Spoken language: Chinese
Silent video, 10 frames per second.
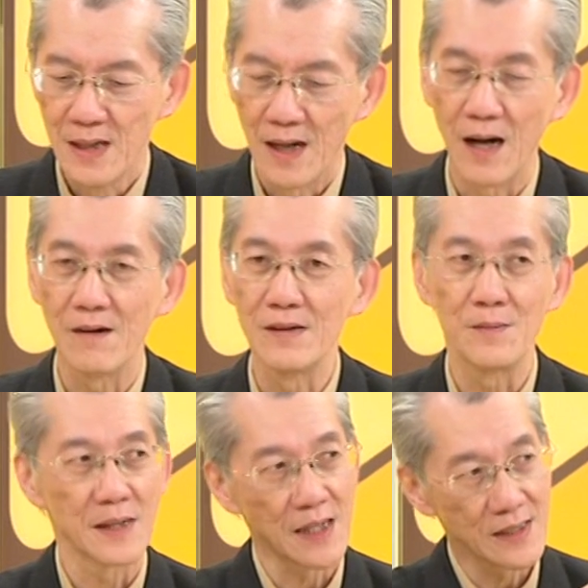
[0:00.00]
好，那
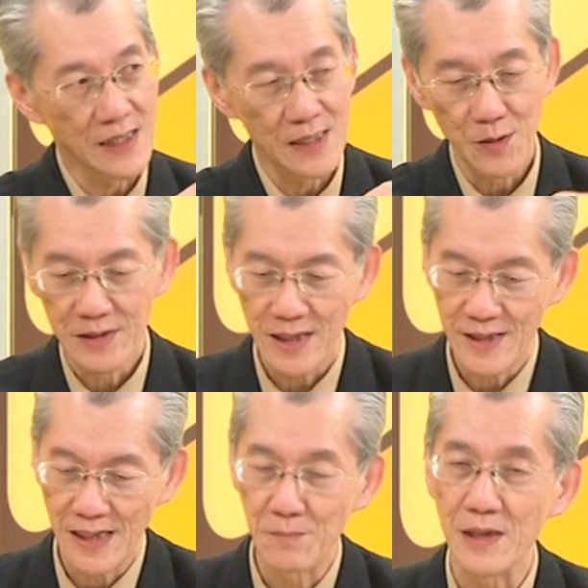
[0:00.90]
么刚才各位在
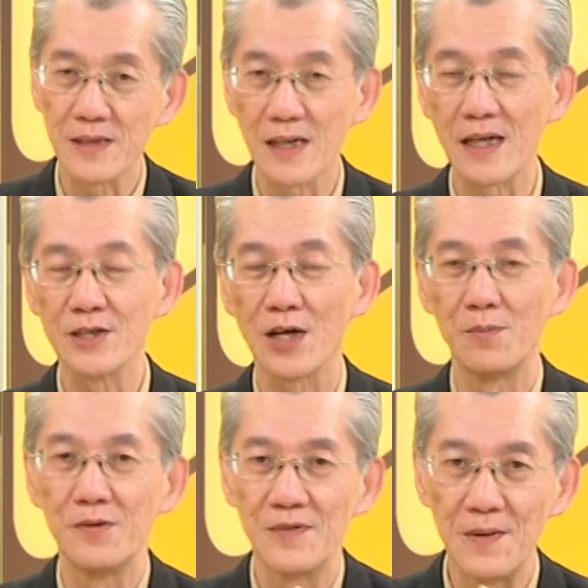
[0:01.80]
影片上看了一小
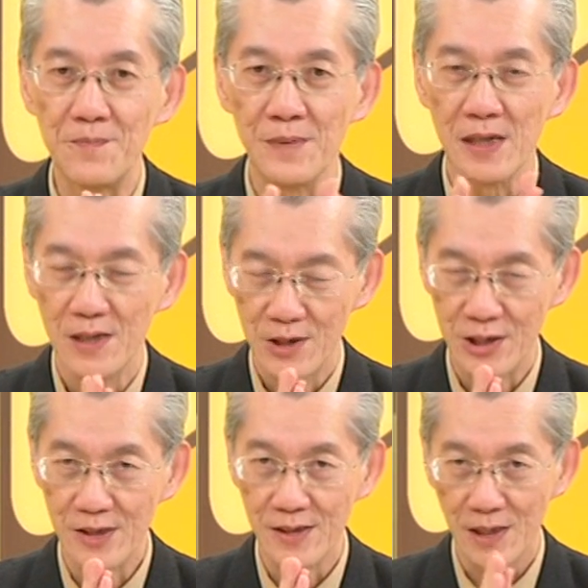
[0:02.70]
部分，
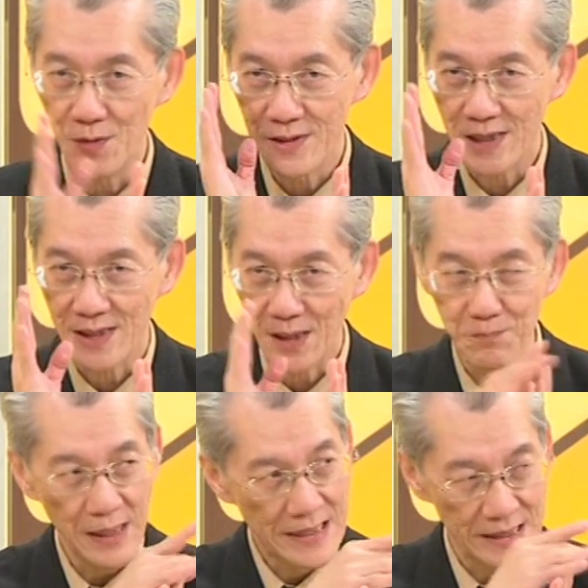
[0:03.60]
习近各位在那个
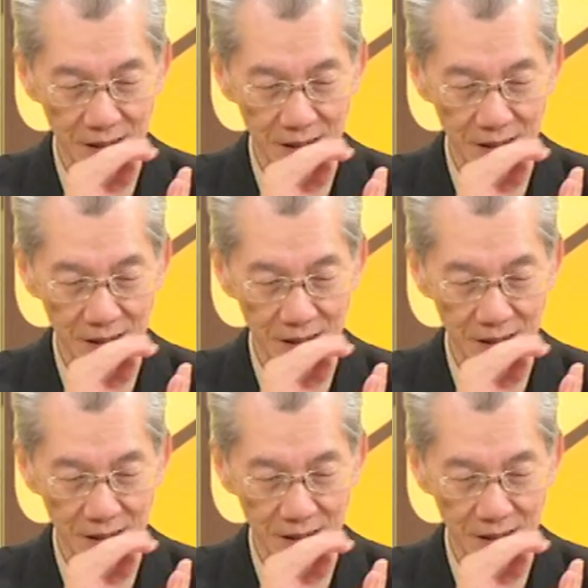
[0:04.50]
背景